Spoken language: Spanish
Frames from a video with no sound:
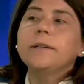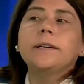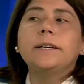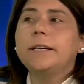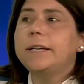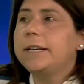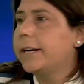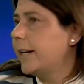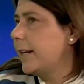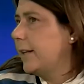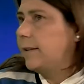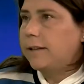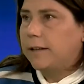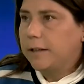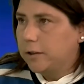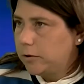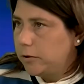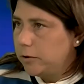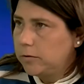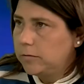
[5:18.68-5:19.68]

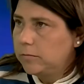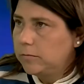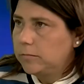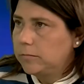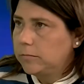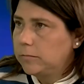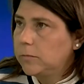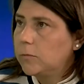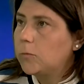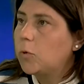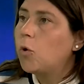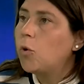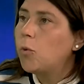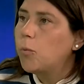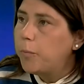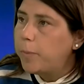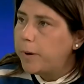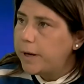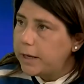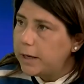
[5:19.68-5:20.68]
Irrestricto
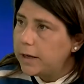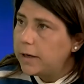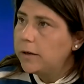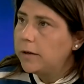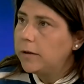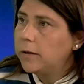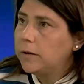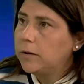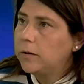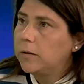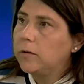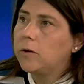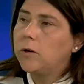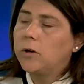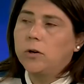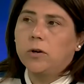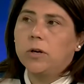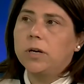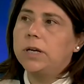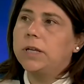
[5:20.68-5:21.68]
cumplir con
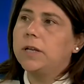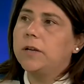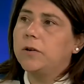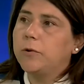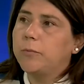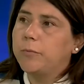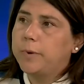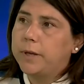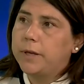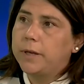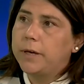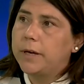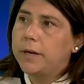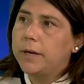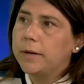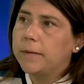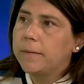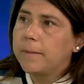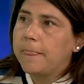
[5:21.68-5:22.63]
lo que ella nos pida